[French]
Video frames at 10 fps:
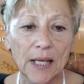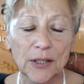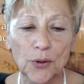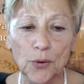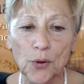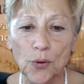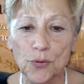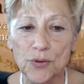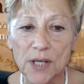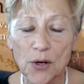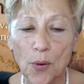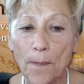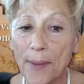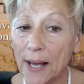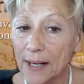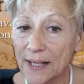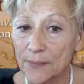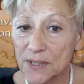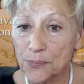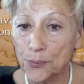Donc nous allons parler un
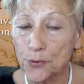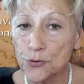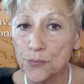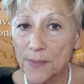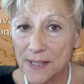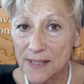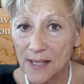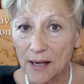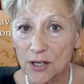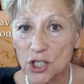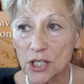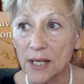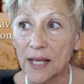petit peu du message